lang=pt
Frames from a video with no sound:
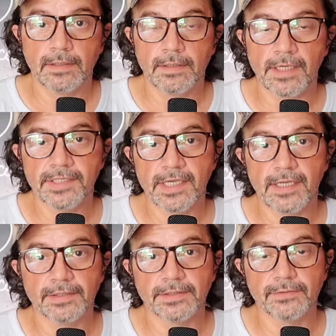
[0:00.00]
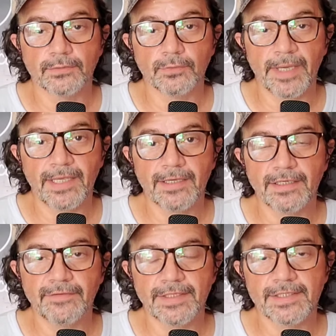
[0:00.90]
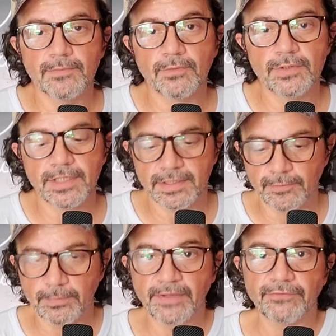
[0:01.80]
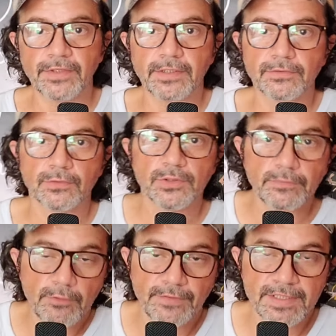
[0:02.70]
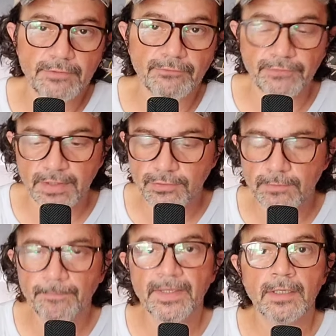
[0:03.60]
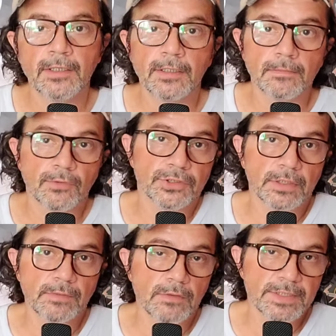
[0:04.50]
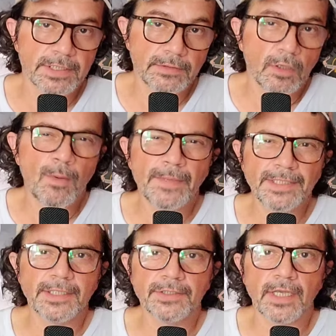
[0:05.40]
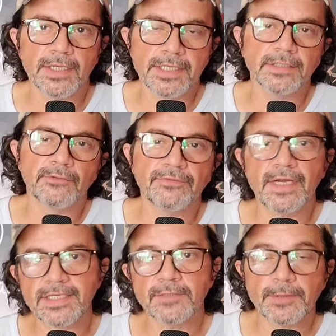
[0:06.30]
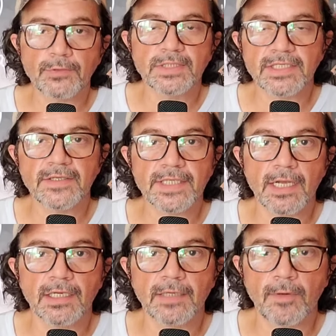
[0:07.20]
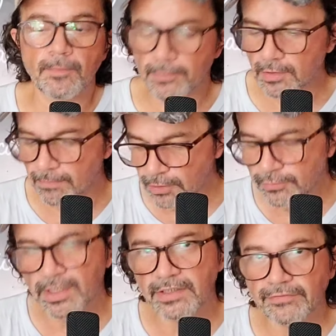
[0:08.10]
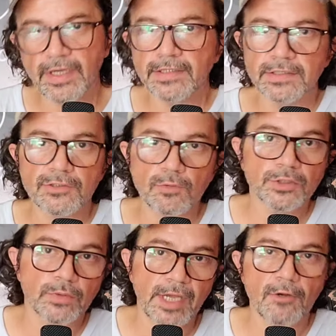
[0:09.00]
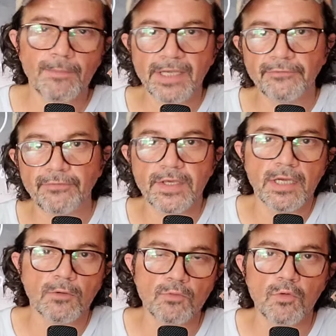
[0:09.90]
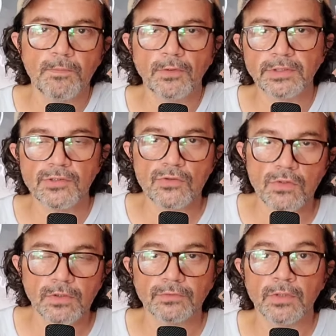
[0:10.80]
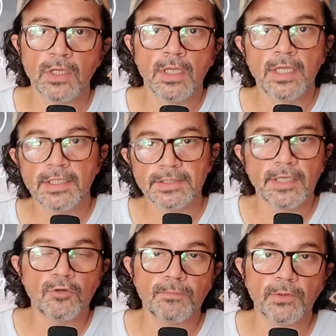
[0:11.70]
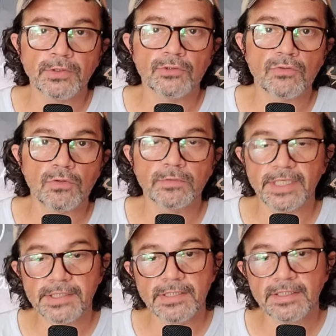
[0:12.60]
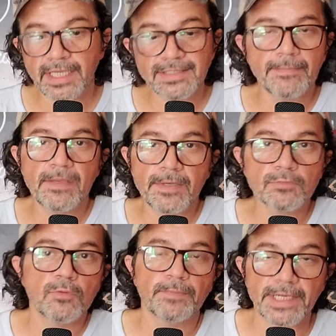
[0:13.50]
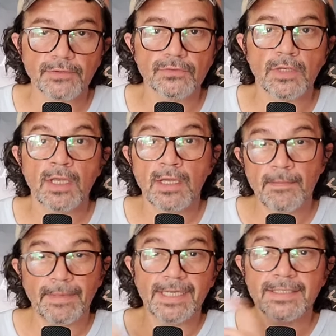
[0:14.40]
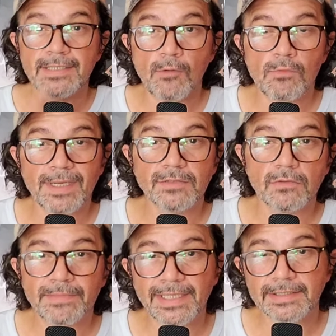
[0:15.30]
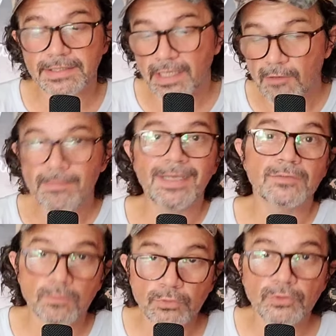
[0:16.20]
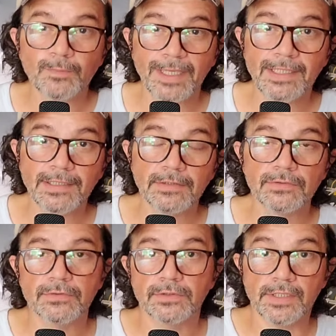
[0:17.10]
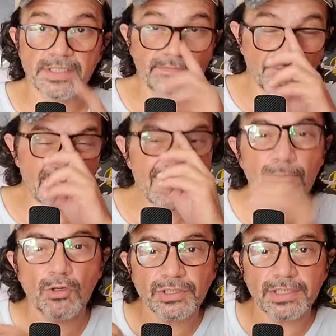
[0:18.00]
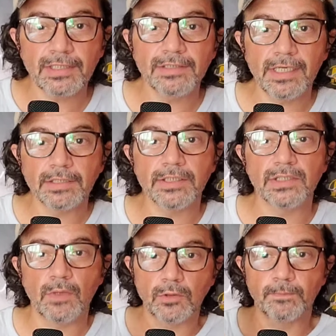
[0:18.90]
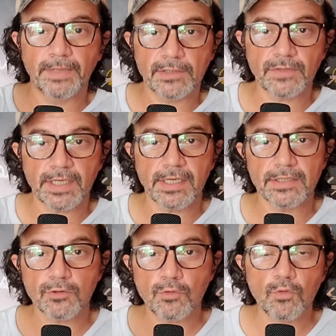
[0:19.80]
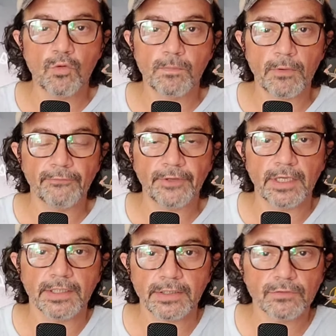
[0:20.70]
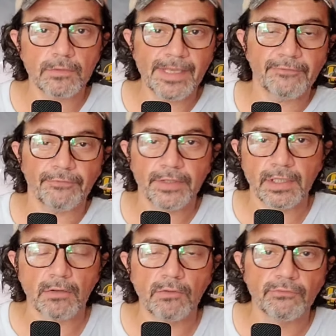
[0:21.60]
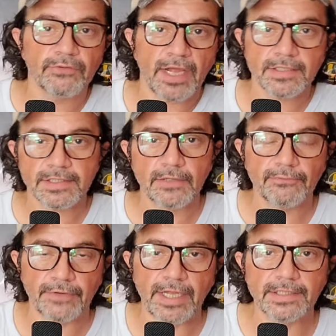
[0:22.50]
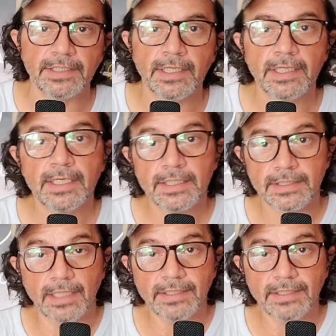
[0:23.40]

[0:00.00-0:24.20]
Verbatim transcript: E aí, gente, tudo bem? Canivetes e Músicas, muito bem-vindos. Hoje eu vou fazer um vídeo mostrando uma coisa que normalmente a gente não faz e as pessoas às vezes reclamam. Pô, mostra o canivete, diz quanto é, como é que fica, com cupom de desconto, sem cupom de desconto, que a gente quer saber mesmo o preço. Parece algo mais comercial, mas muitos pedem isso. Então a gente vai fazer mostrando direitinho, olha, o preço é esse, com o cupom fica isso, como é que fica, com o frete, sem o frete, tá?